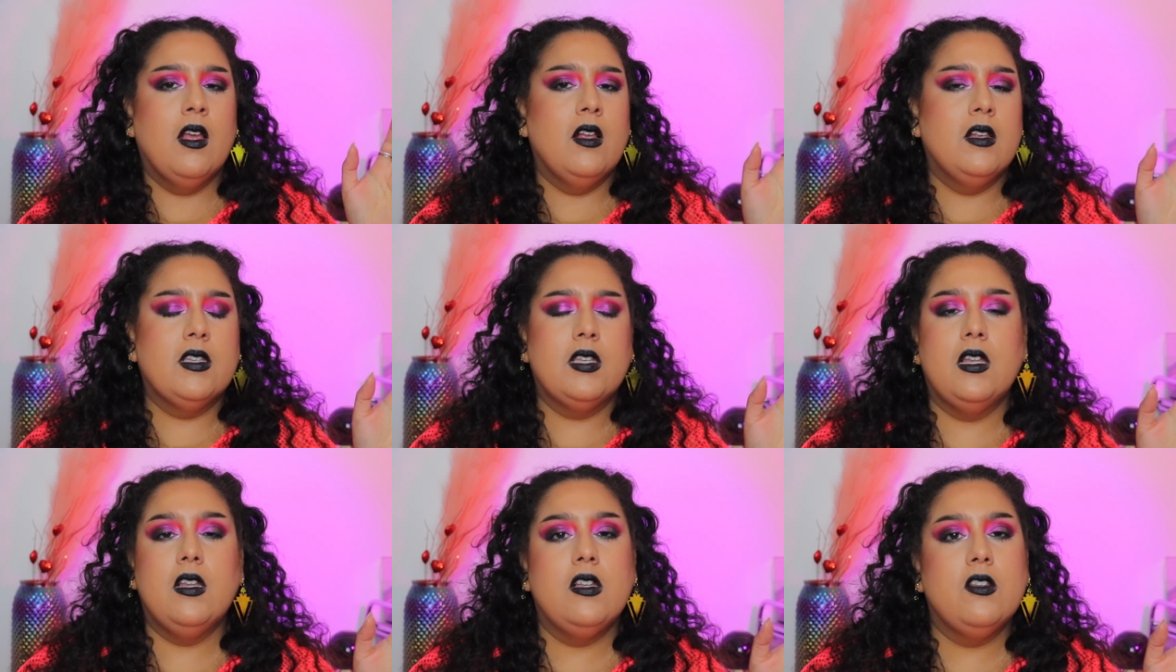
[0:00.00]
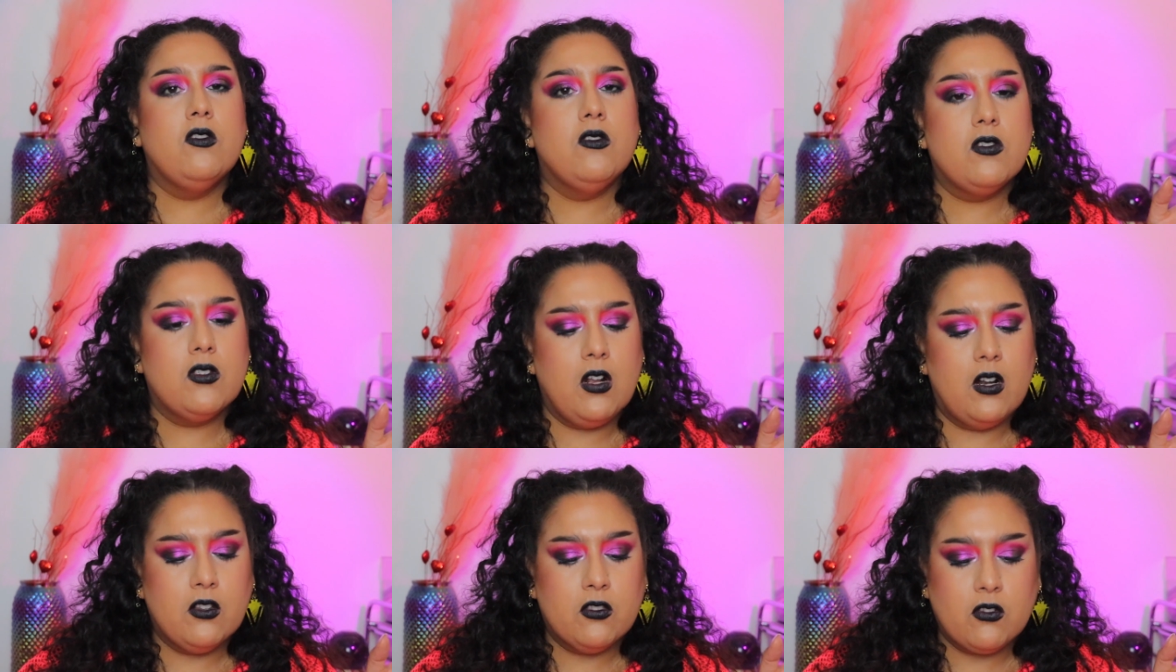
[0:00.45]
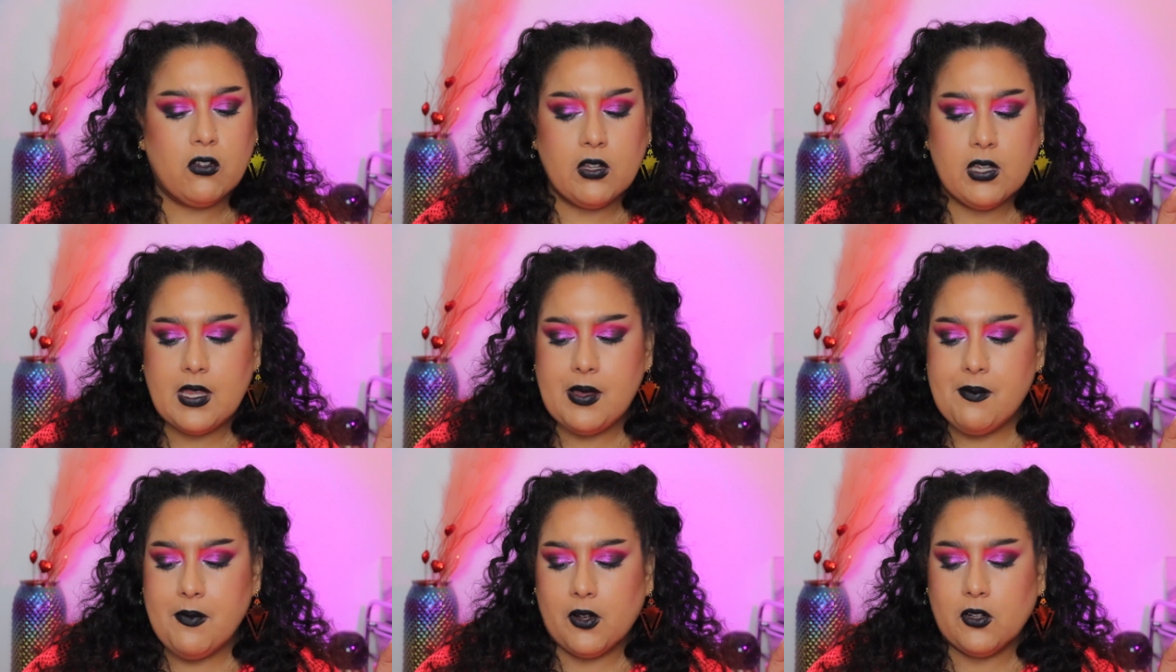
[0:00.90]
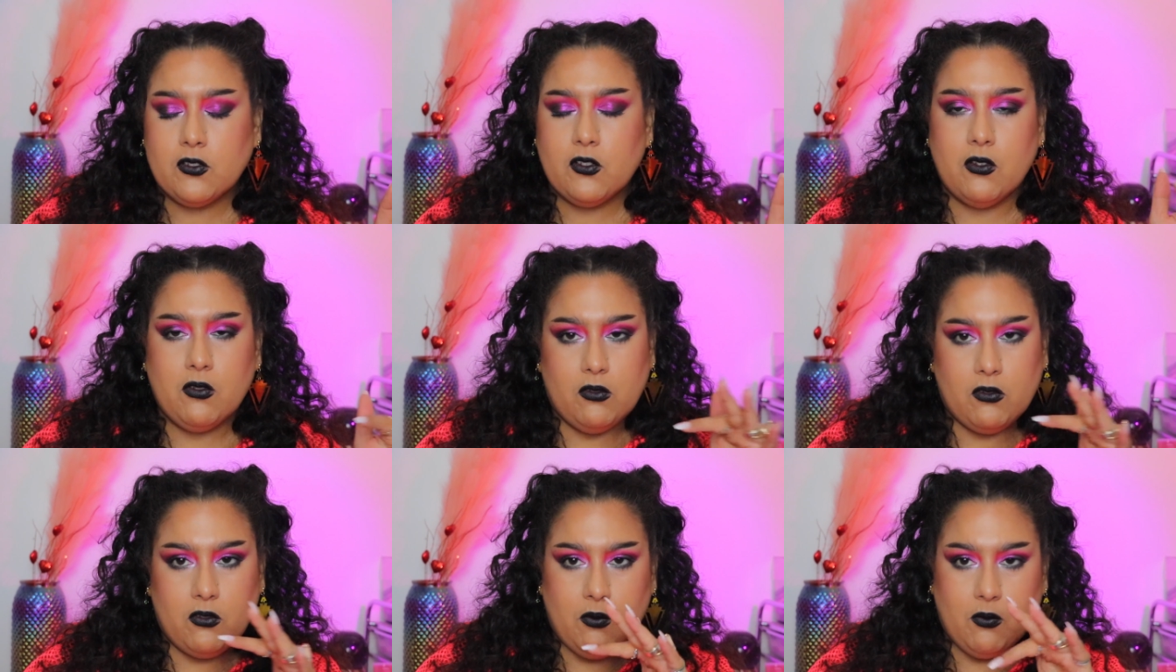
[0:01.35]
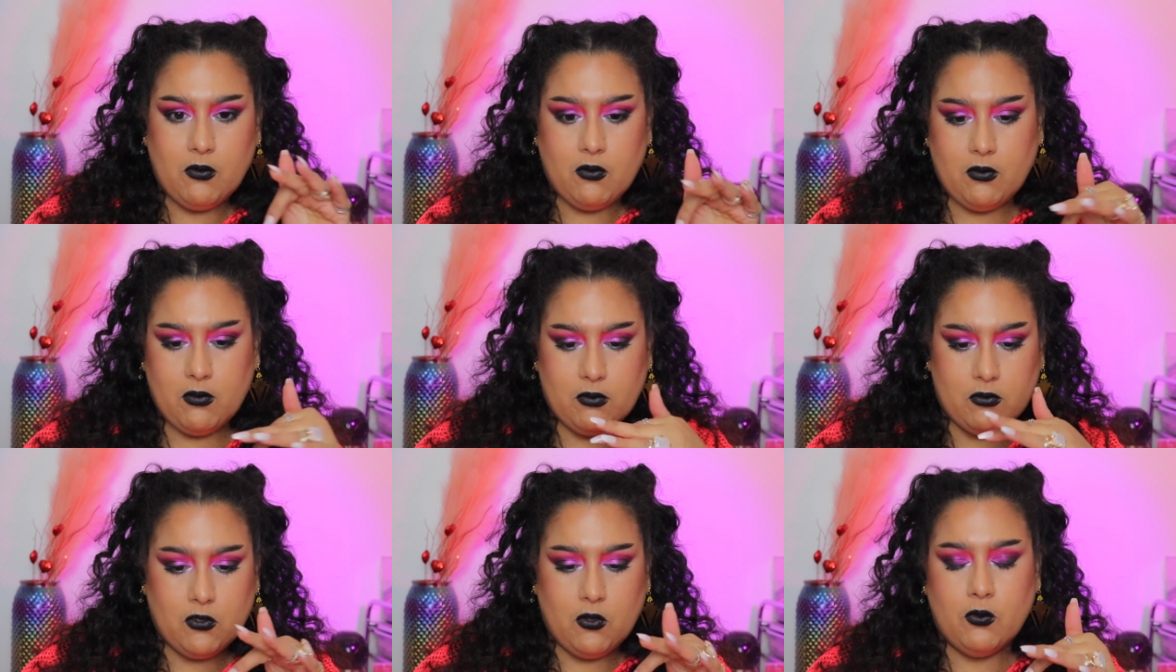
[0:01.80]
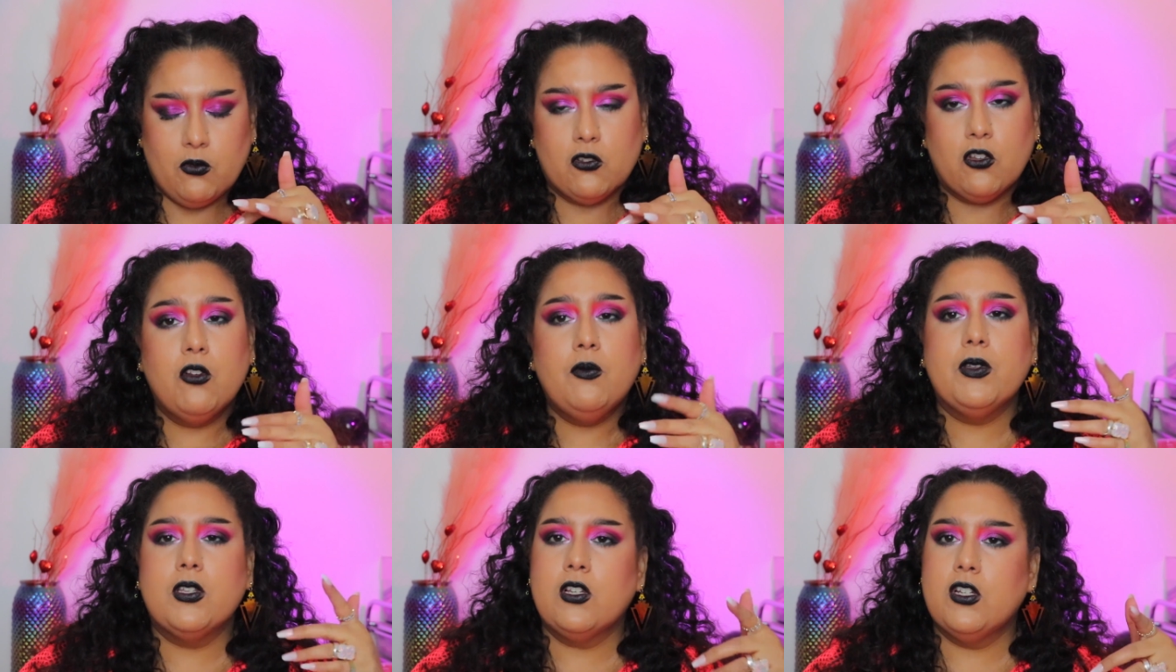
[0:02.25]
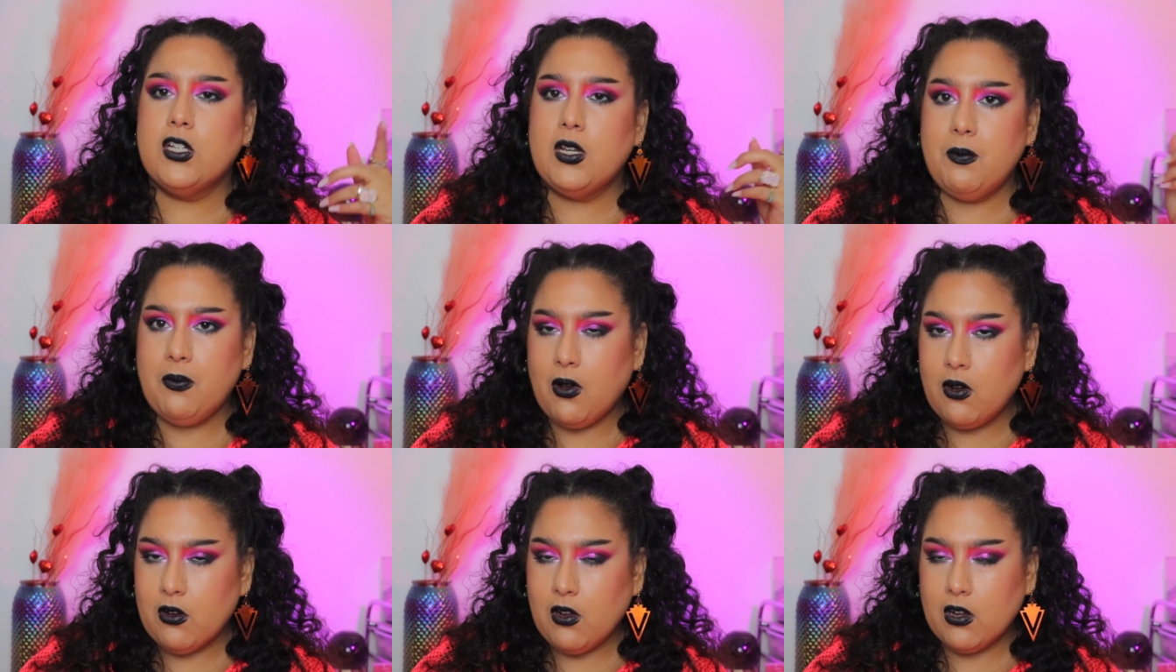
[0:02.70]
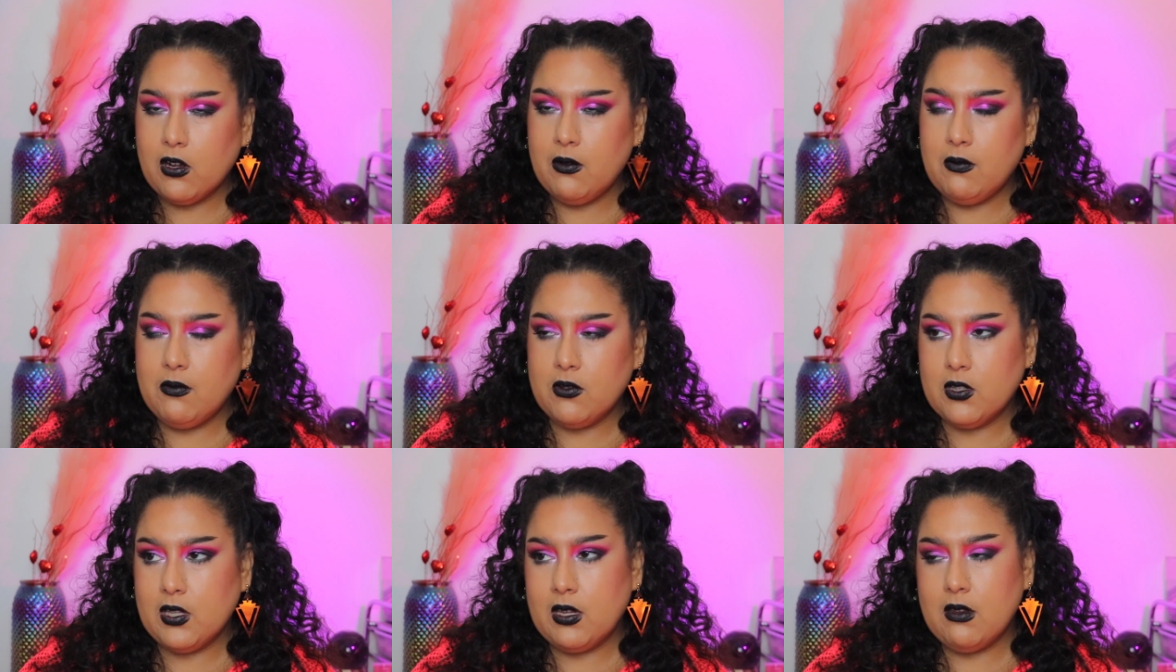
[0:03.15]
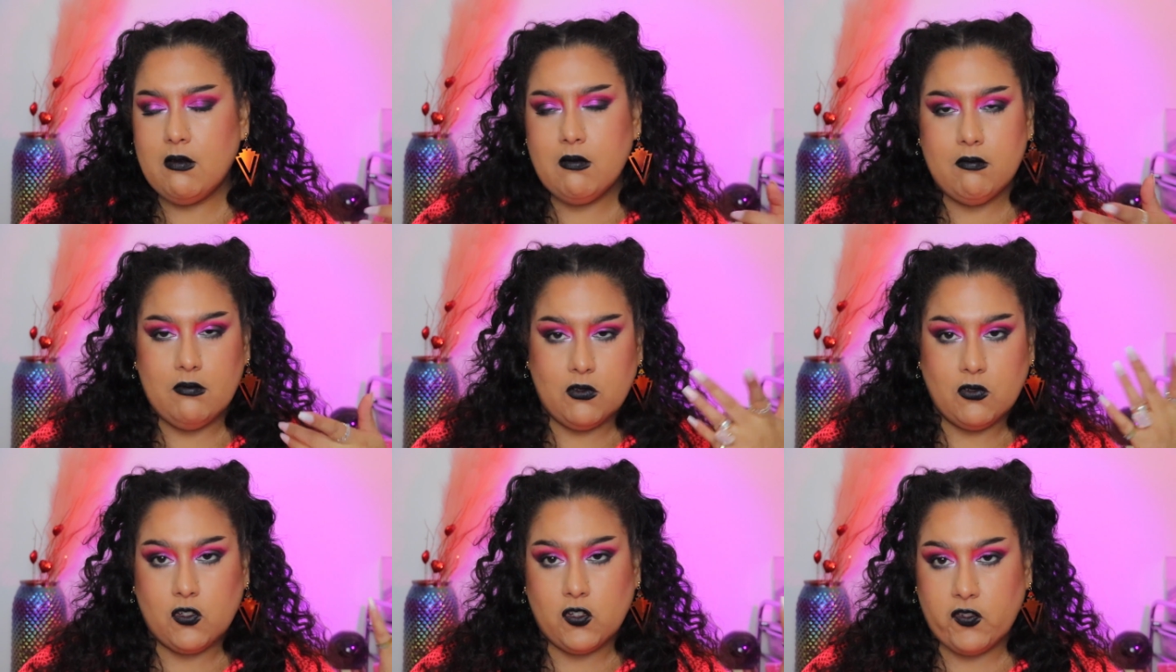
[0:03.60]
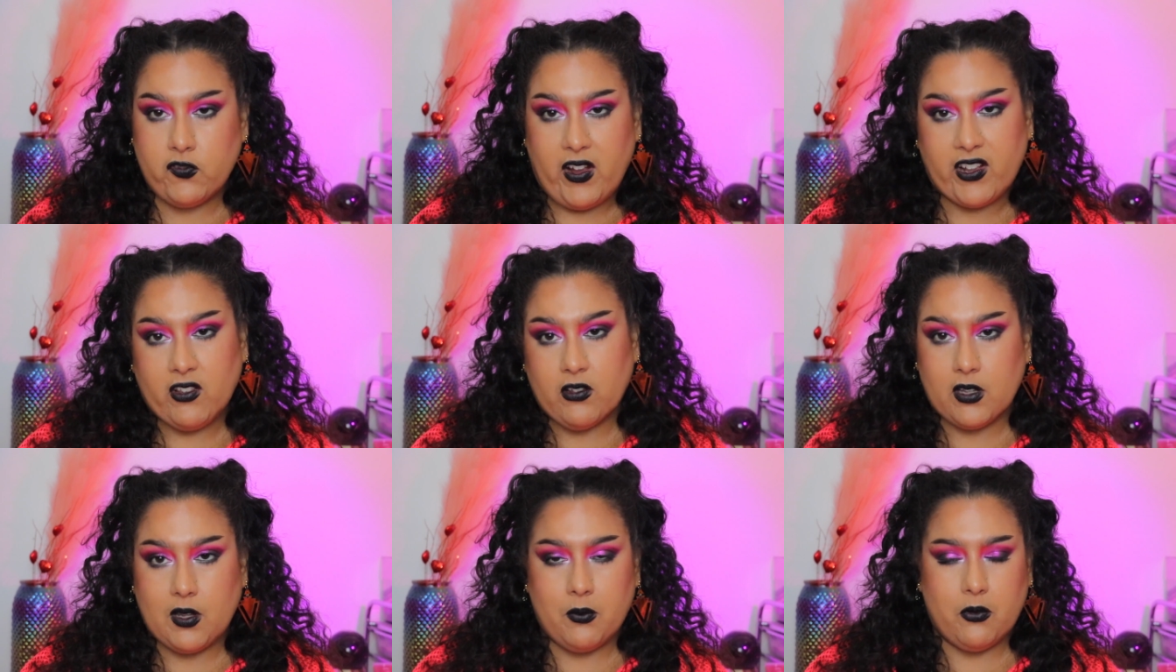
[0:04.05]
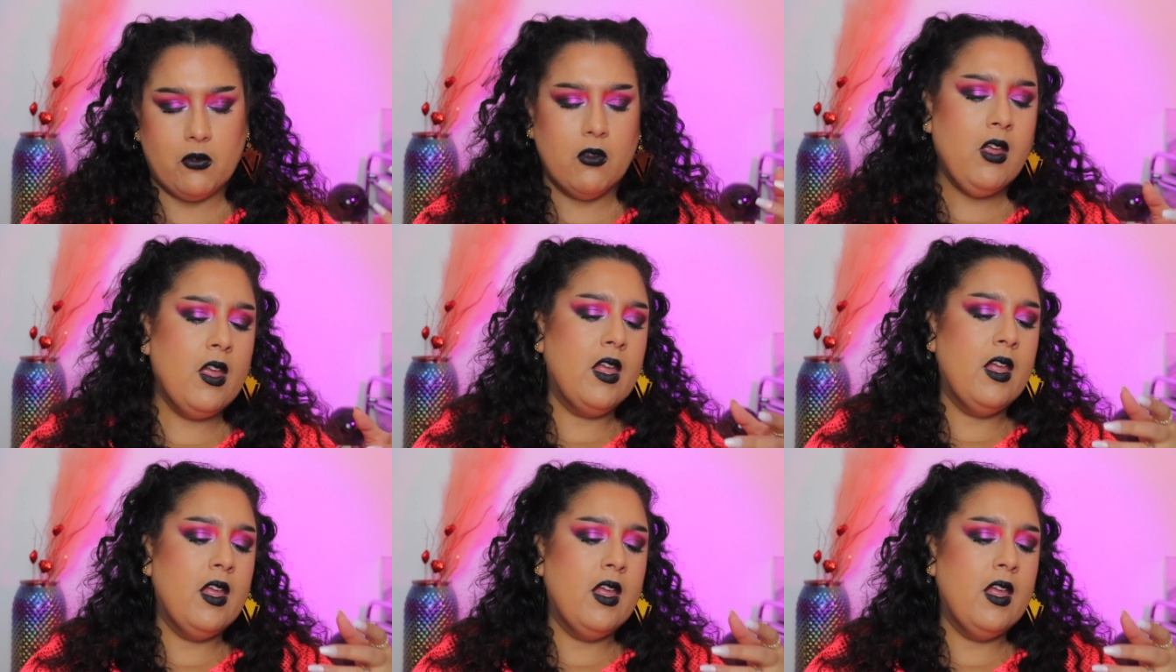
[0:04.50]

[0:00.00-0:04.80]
C'est le seul truc qui manque de, mon, de mon truc parce que je l'ai pas encore commandé. je vais attendre un peu.